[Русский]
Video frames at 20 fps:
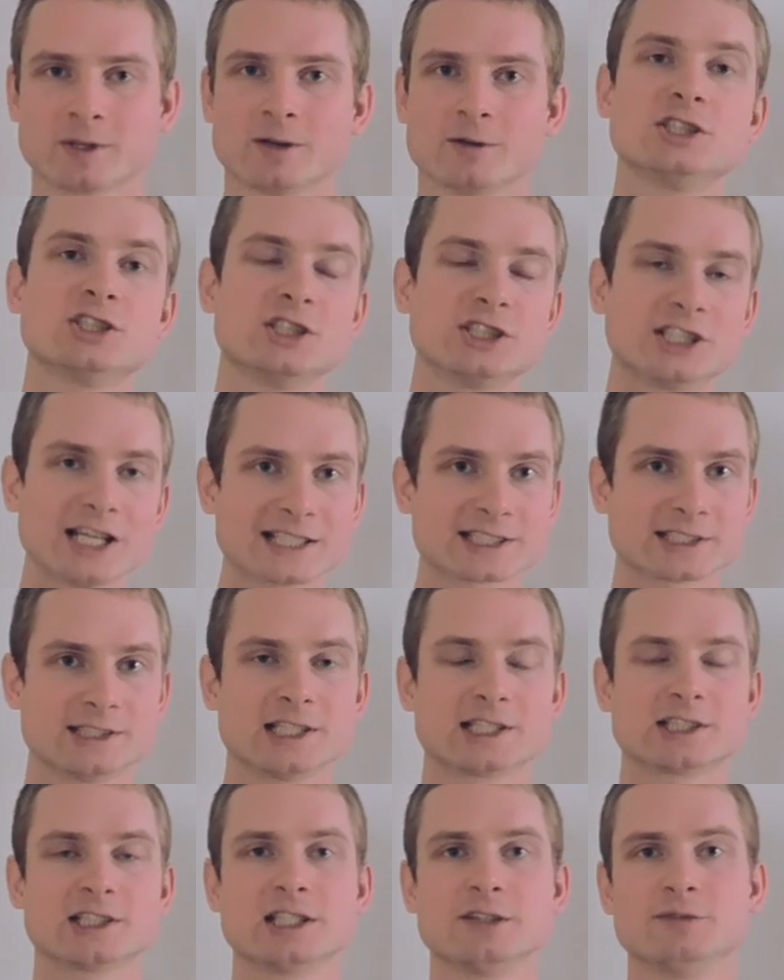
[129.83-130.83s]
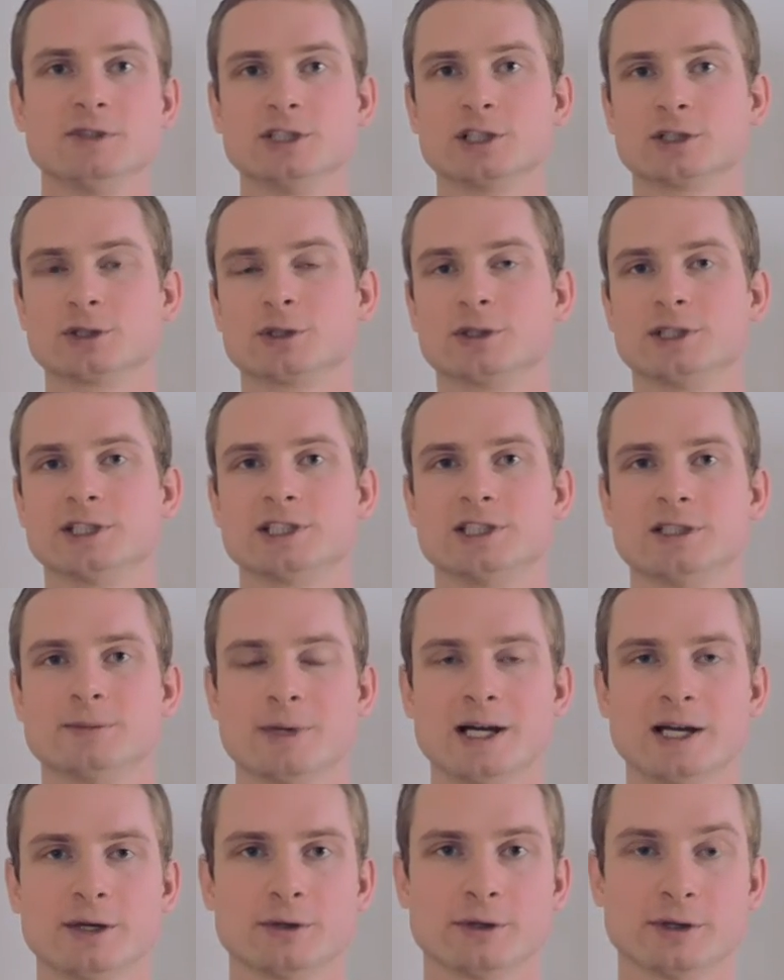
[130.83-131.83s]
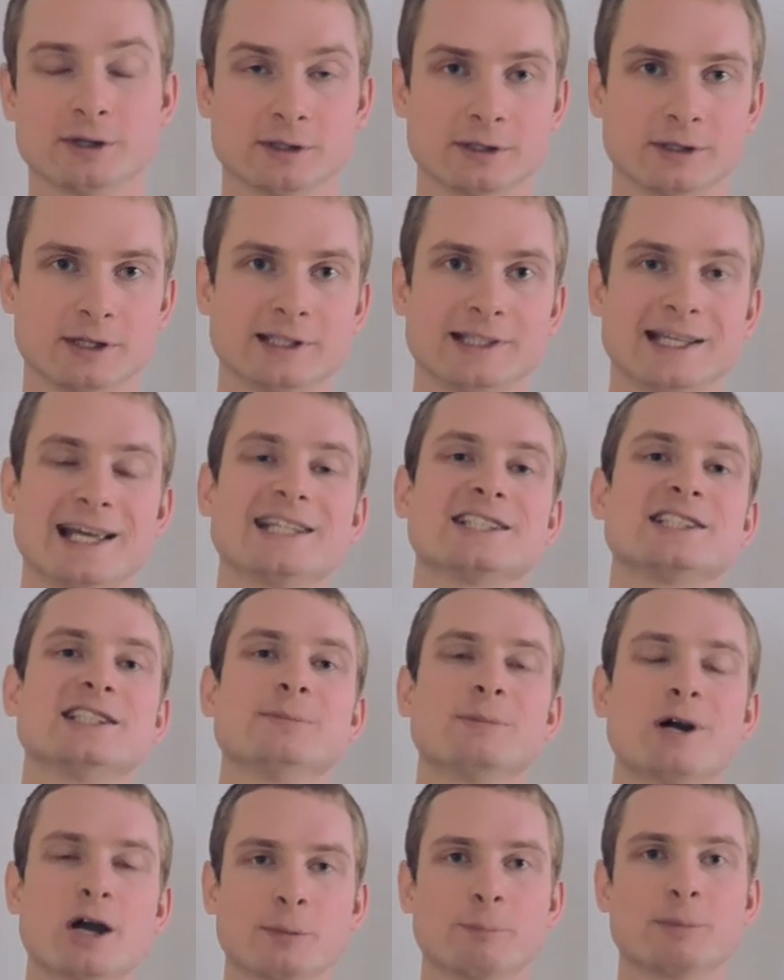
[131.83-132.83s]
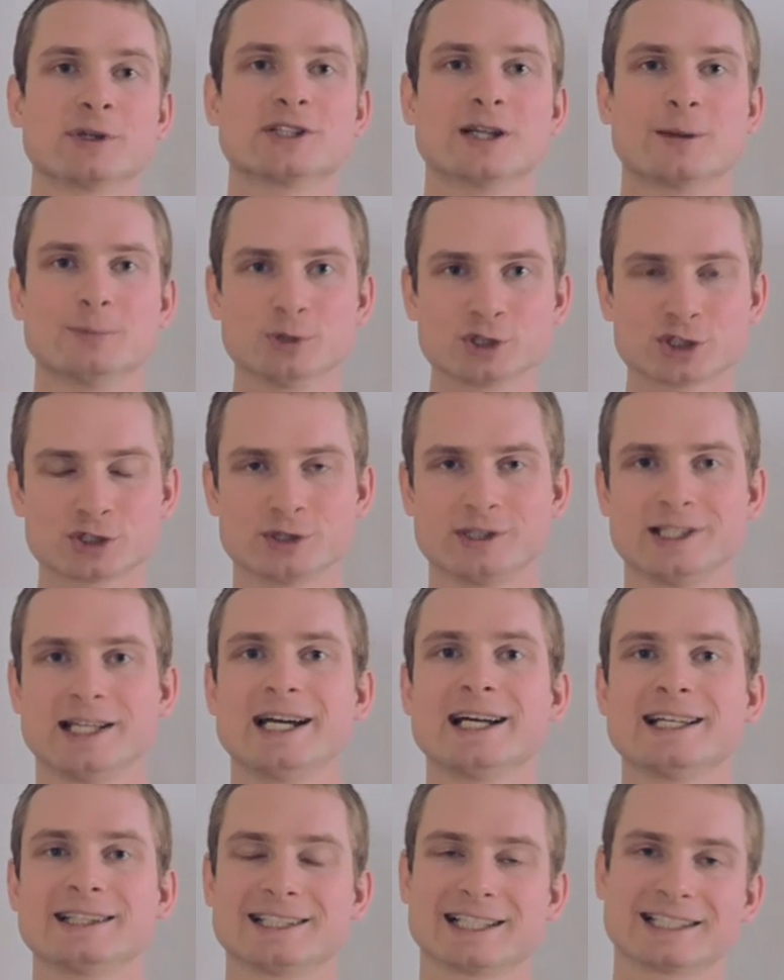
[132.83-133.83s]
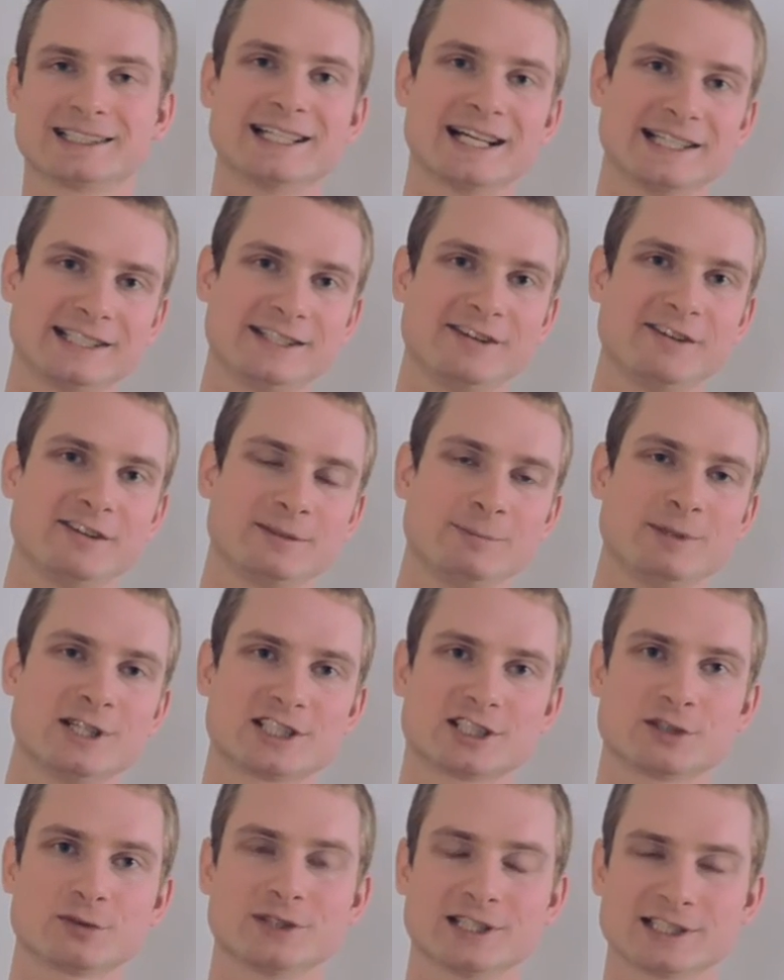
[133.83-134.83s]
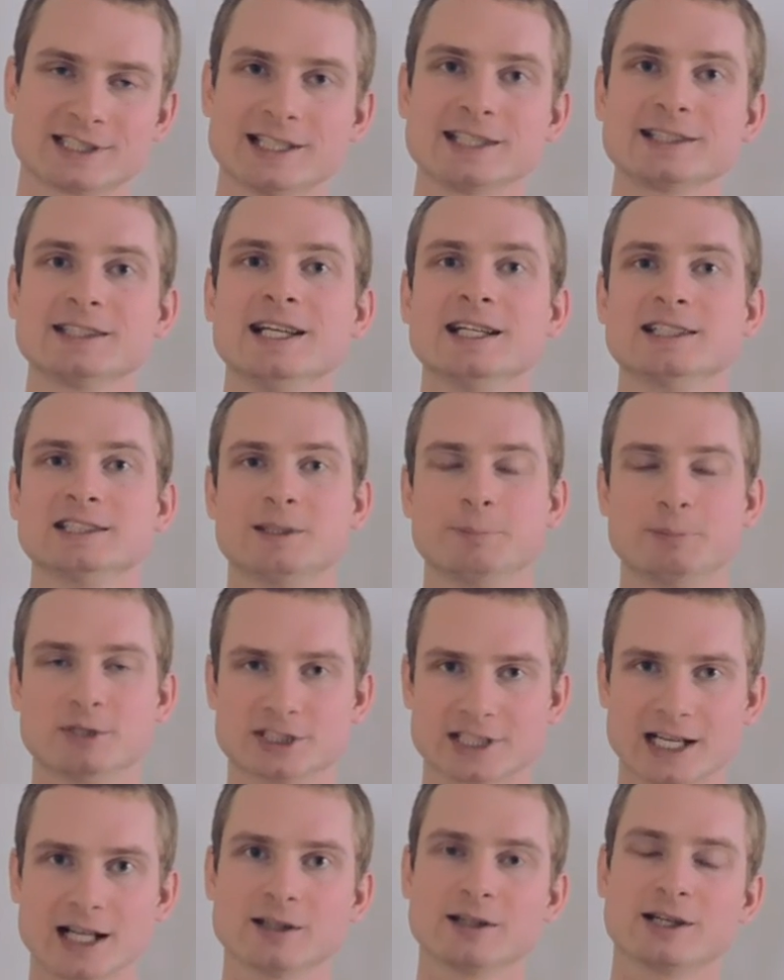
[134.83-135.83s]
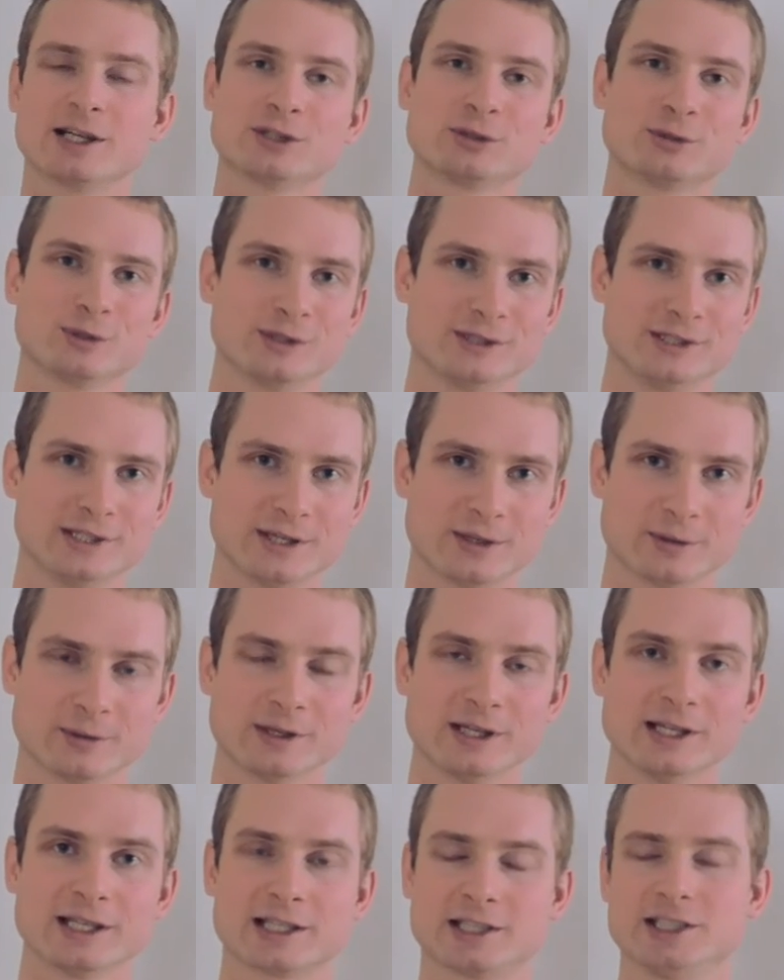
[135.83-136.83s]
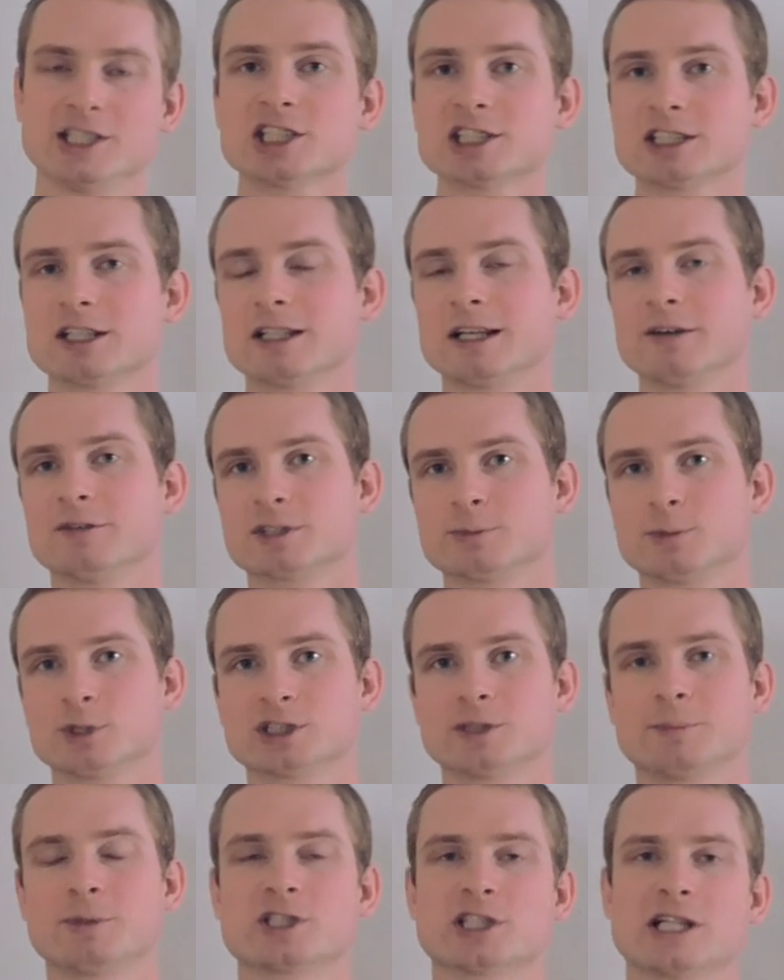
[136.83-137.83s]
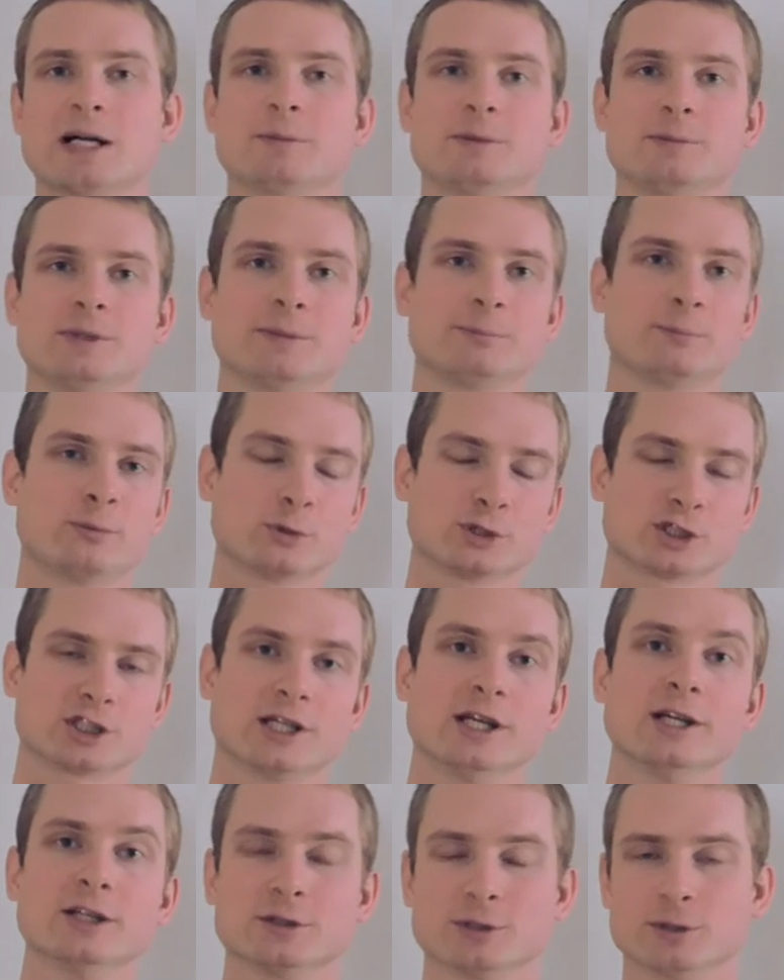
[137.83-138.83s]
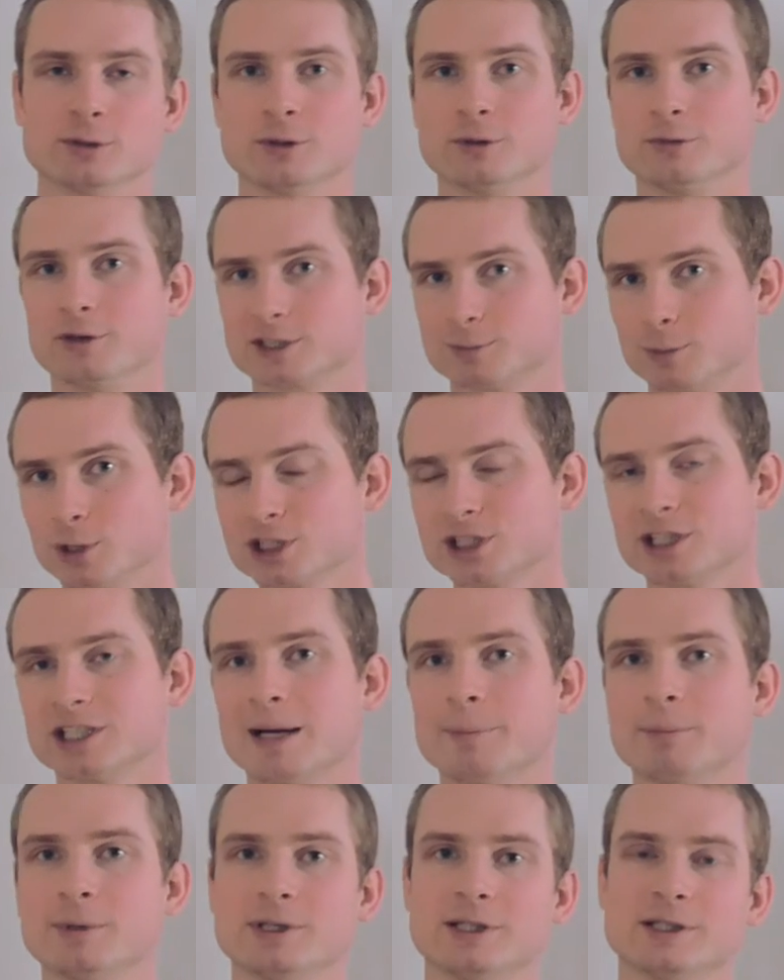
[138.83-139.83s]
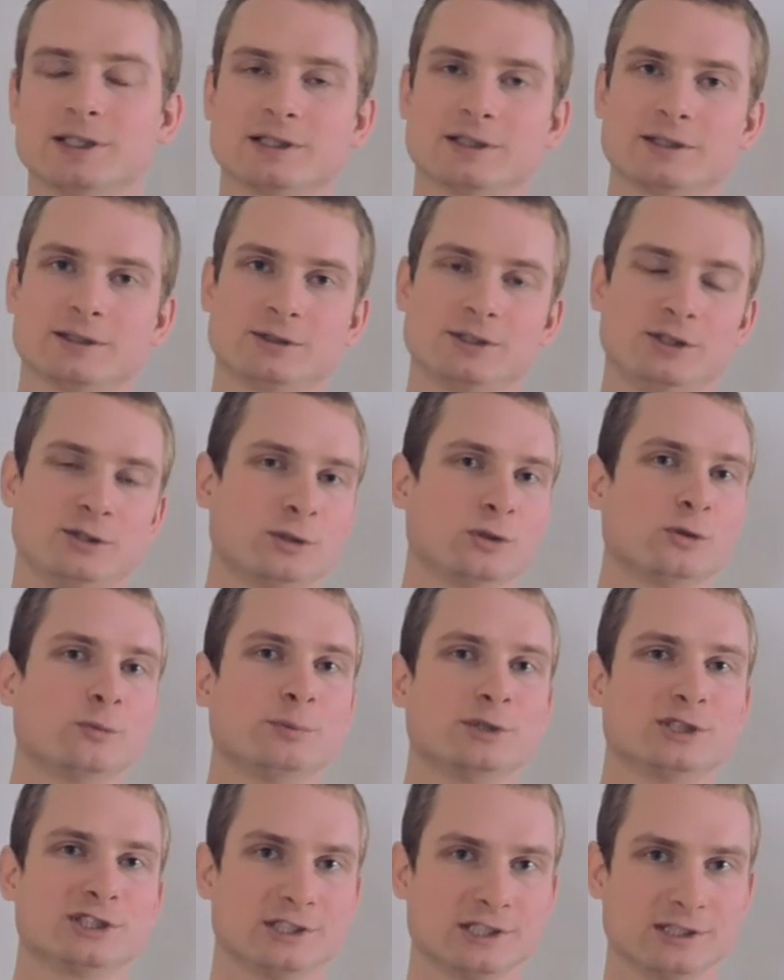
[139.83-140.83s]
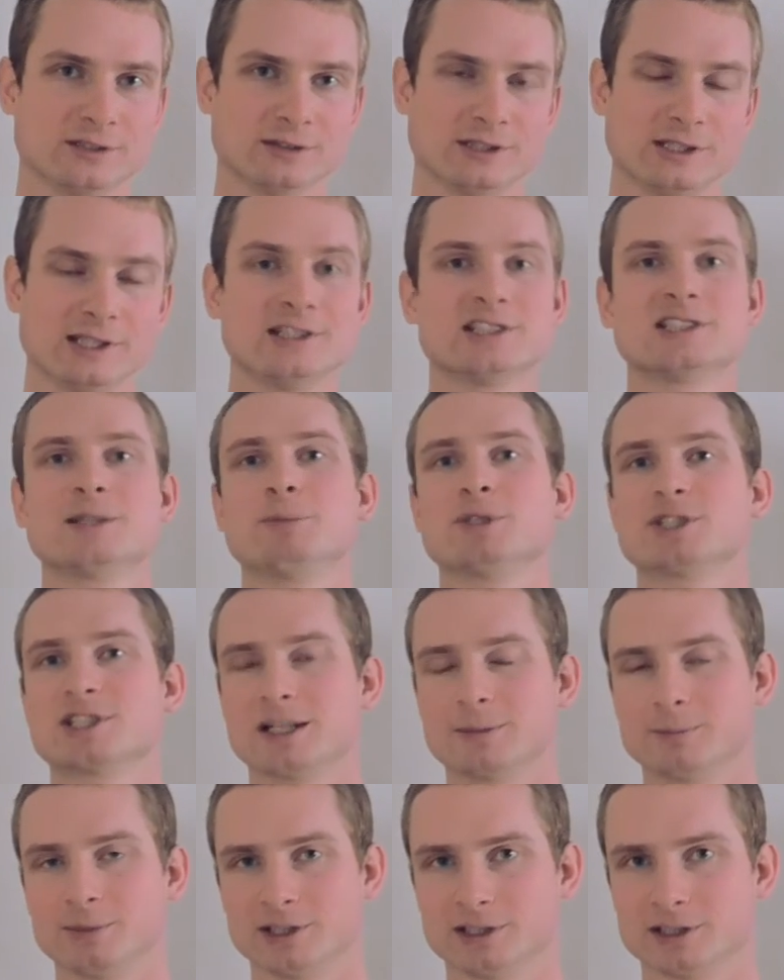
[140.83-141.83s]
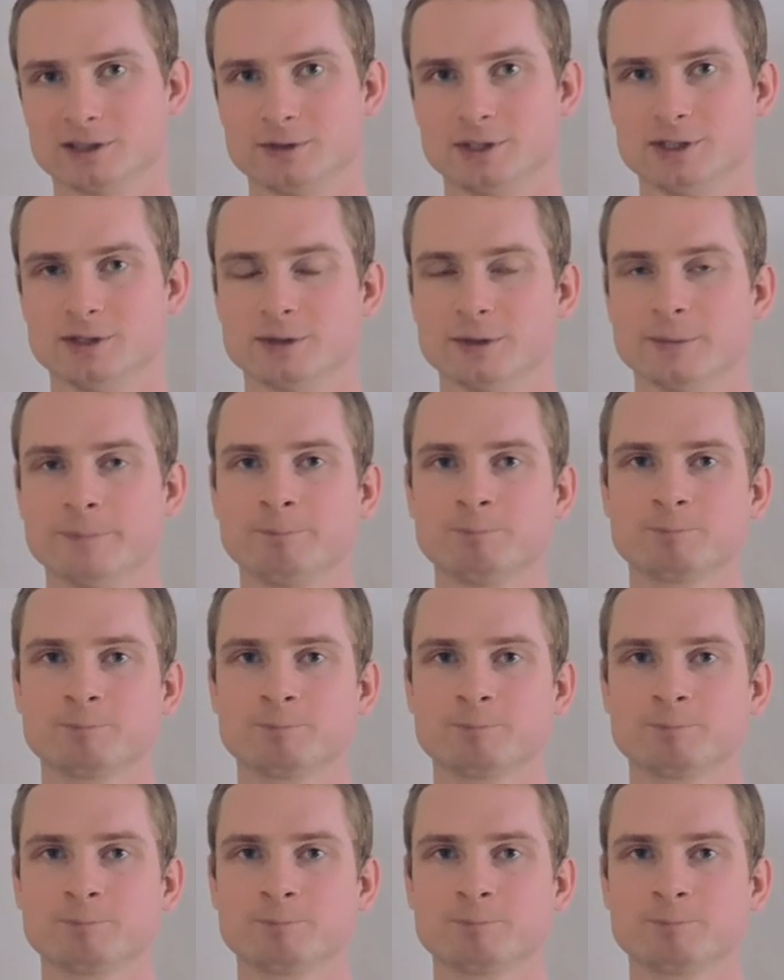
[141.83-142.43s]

И сейчас некоторые видео, которые я снимаю, я их снимаю потому, что я тогда, 9 месяцев назад, записал эту идею. Конечно, она, возможно, пришла бы мне позже, но, возможно, я бы ее упустил и не записал бы это видео.